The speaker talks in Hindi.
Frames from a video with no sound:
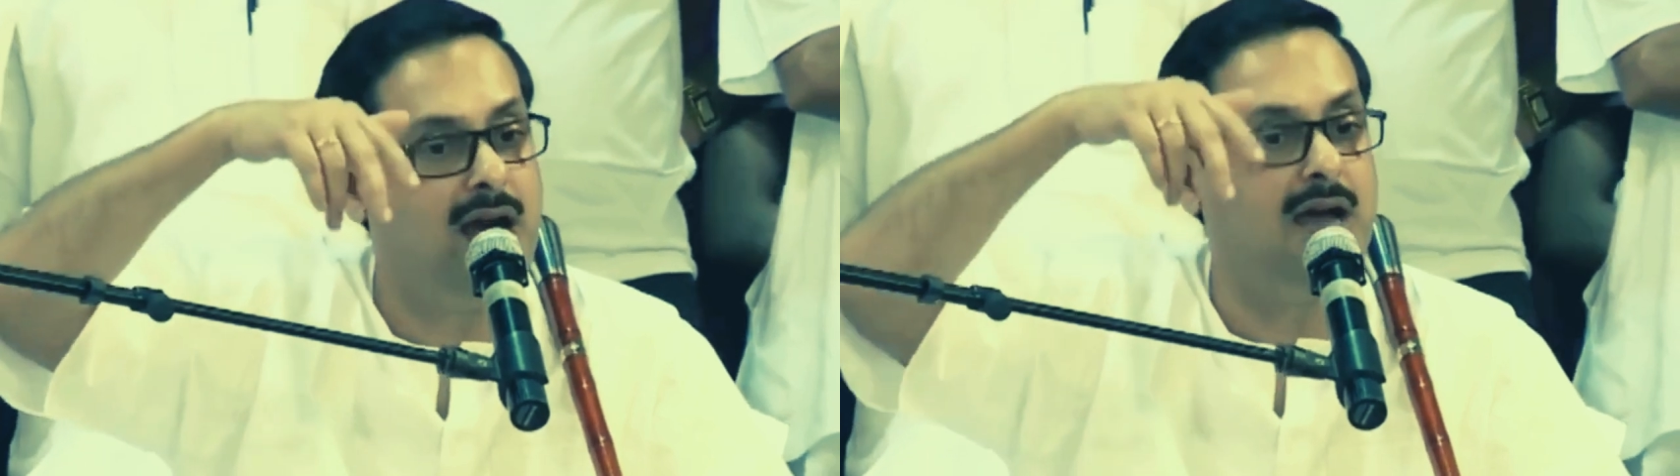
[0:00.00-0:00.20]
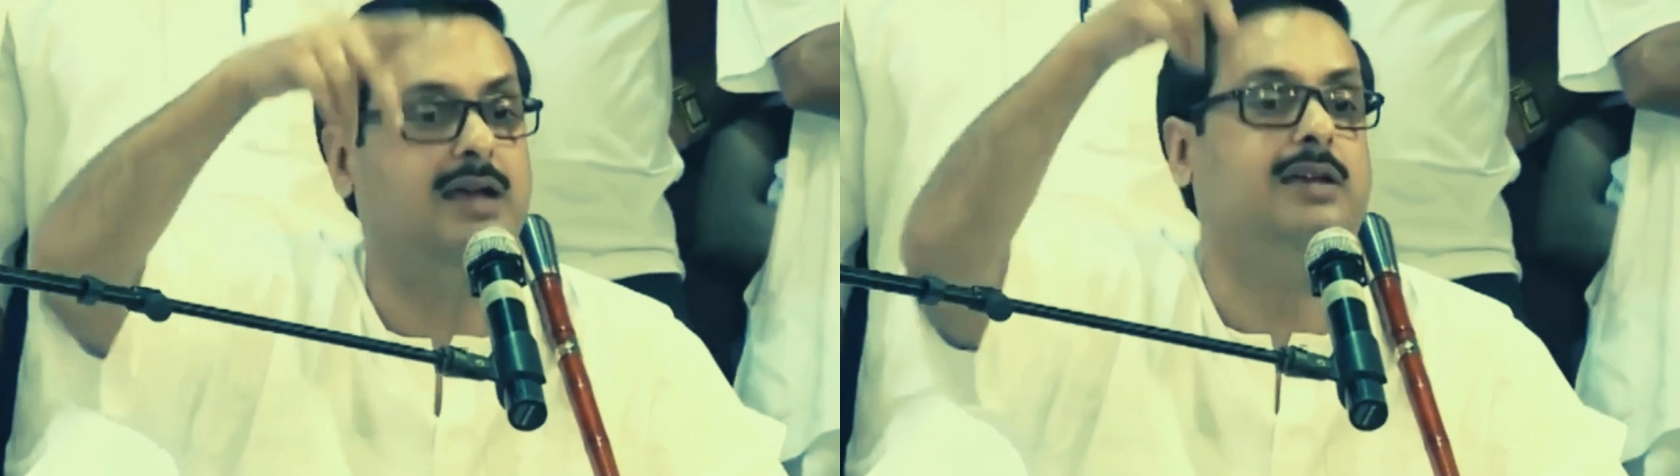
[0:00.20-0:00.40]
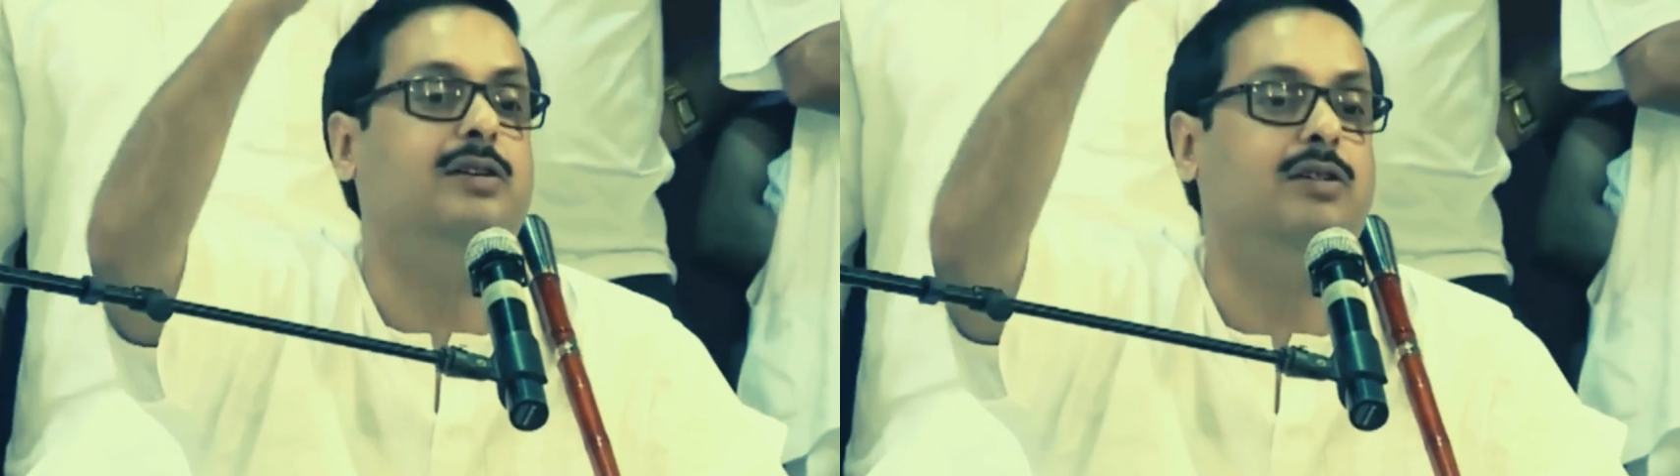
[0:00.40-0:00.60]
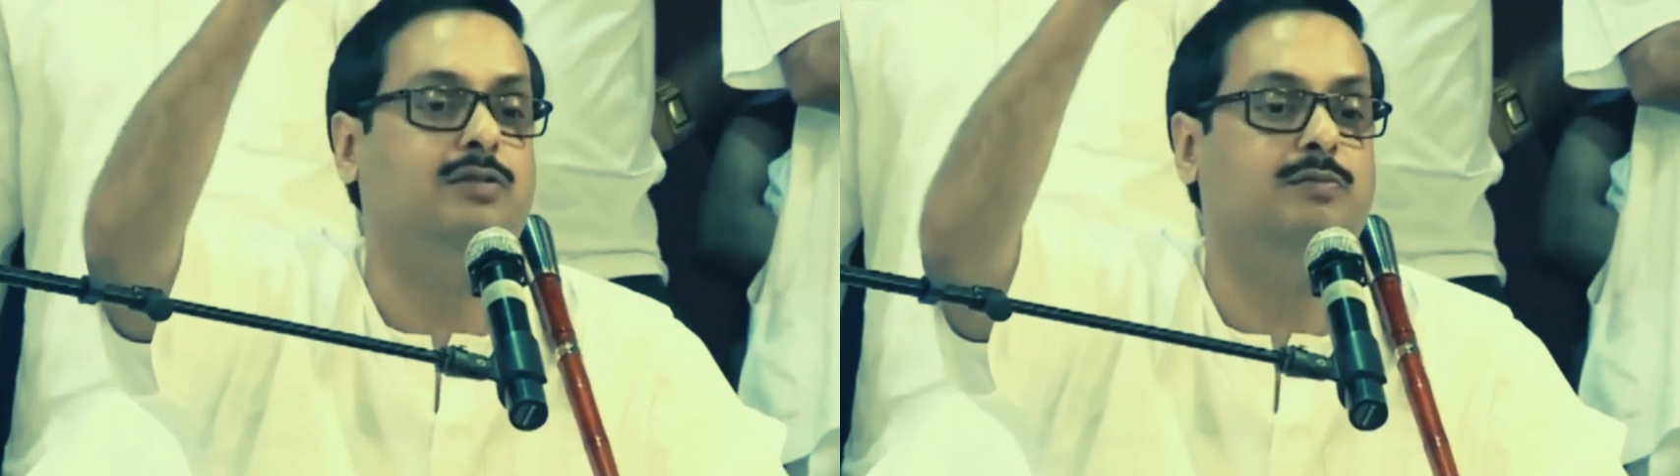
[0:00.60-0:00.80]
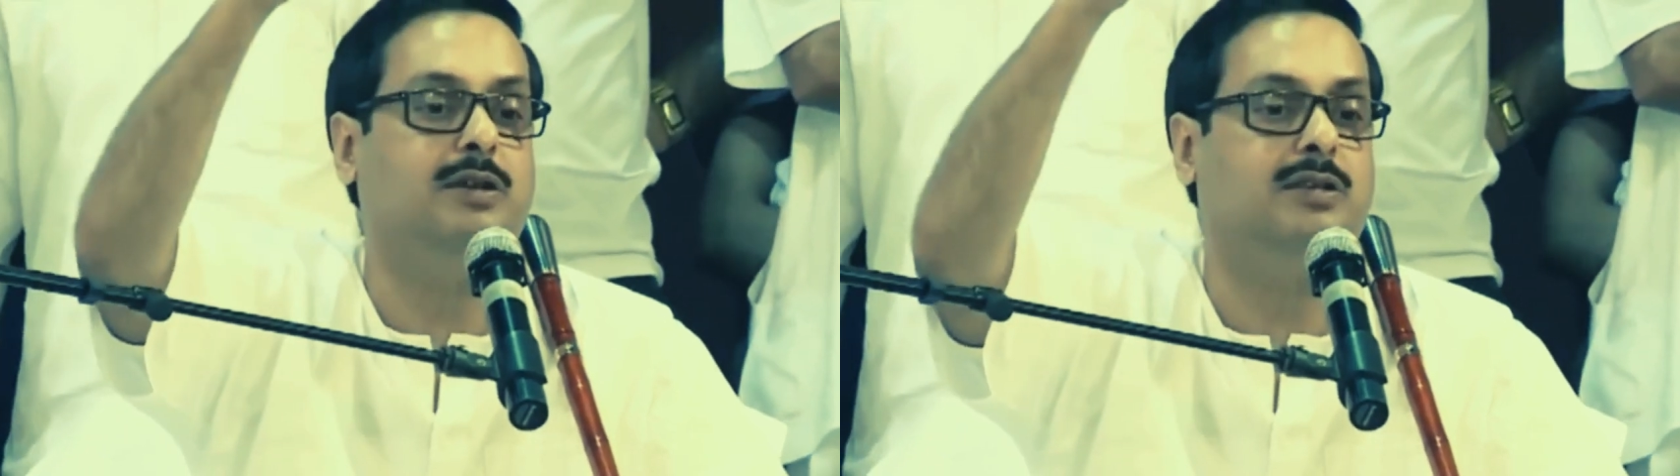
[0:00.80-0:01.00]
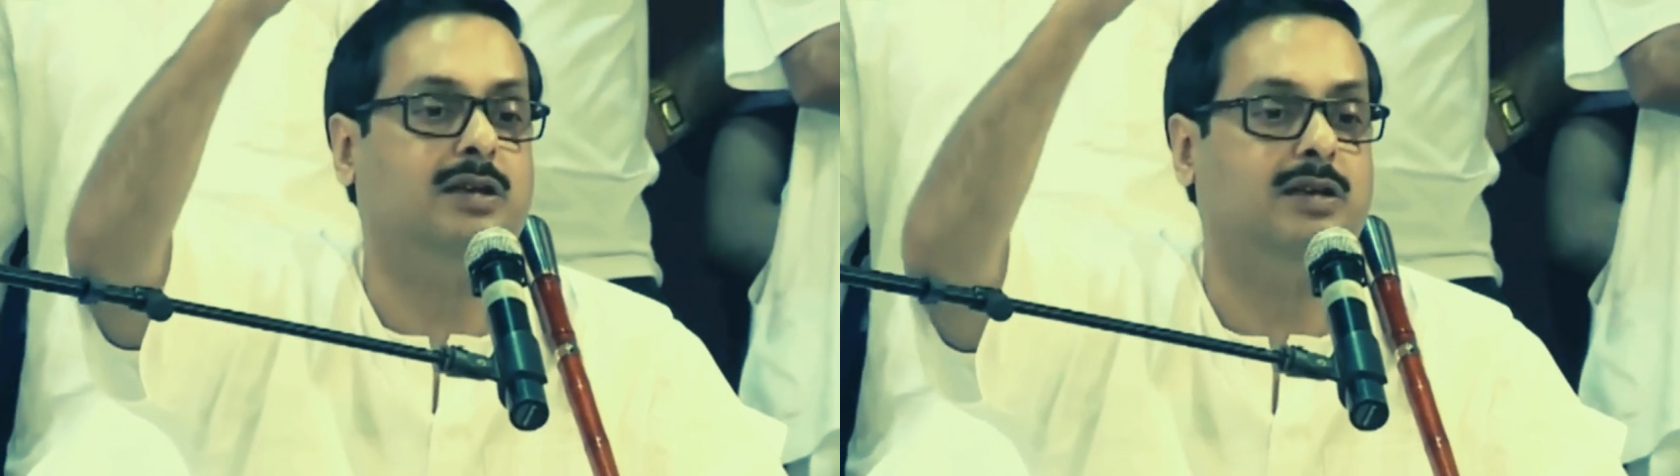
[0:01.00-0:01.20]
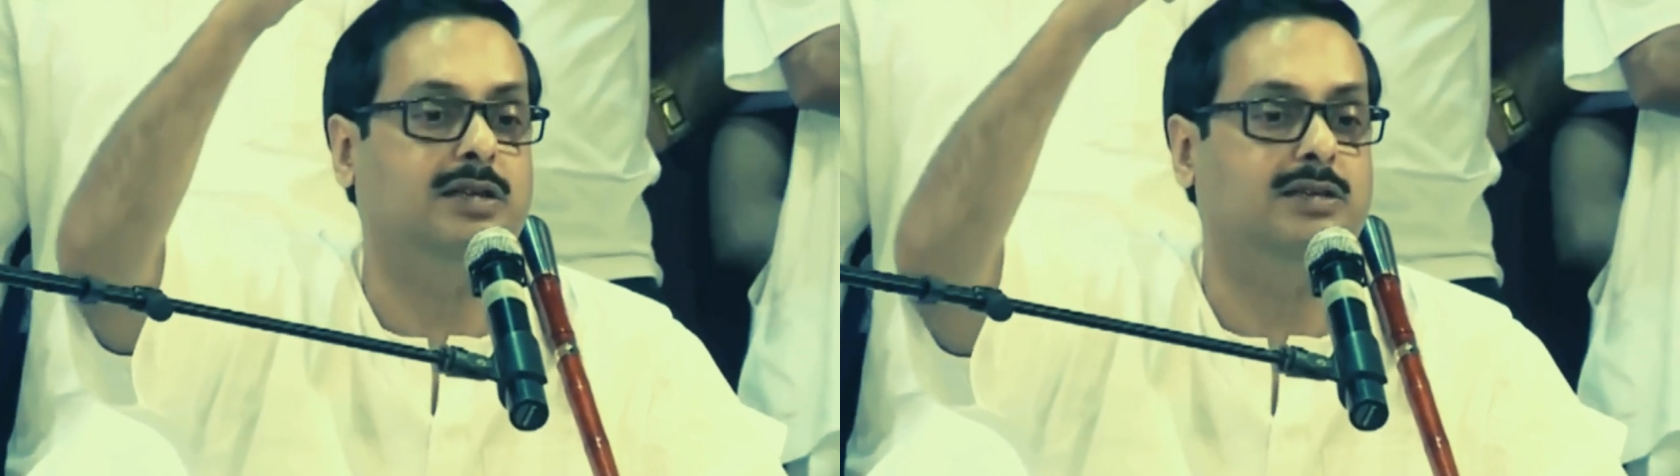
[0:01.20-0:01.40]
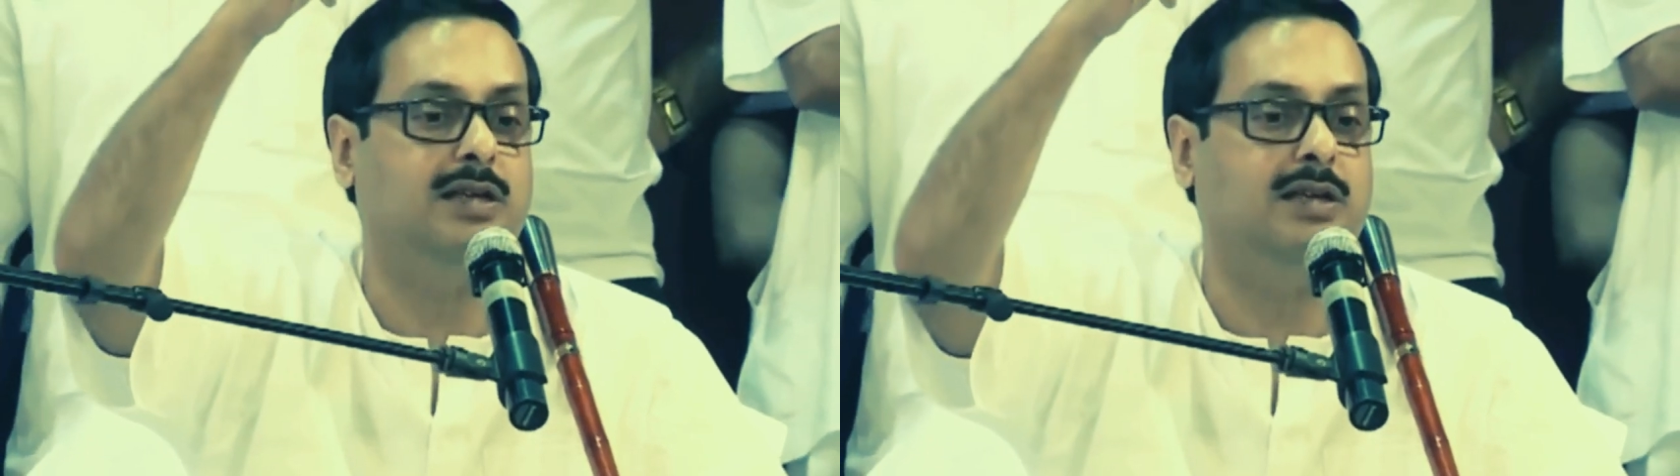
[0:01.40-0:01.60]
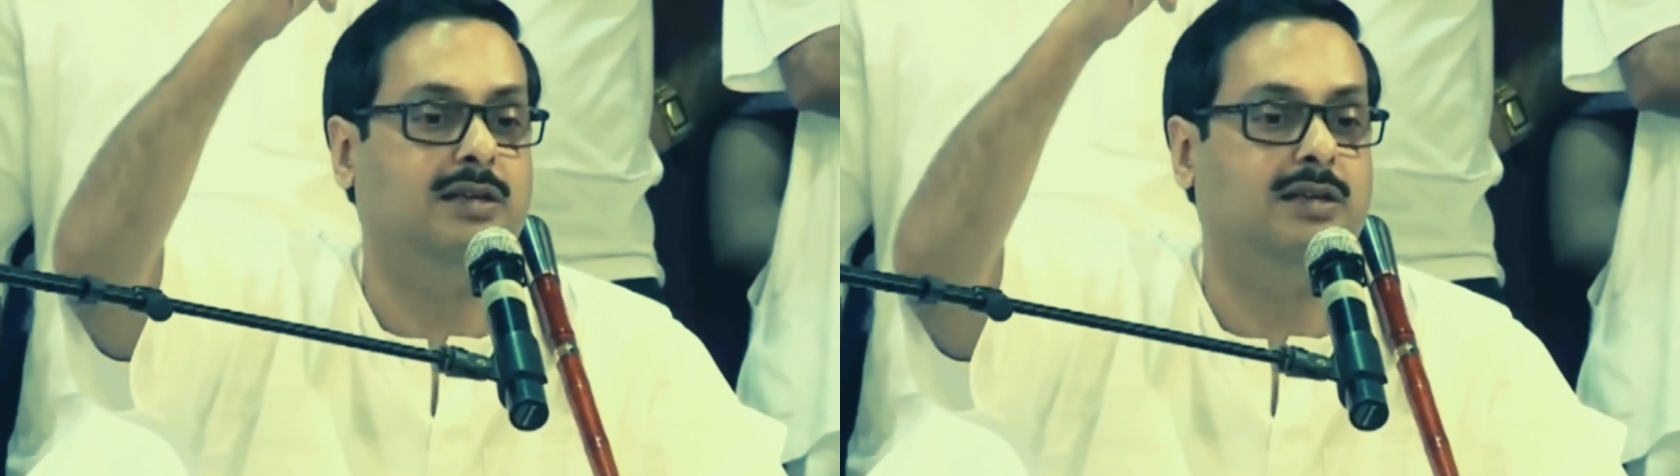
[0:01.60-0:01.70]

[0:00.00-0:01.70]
आगे की ओर ऊपर तक ले जा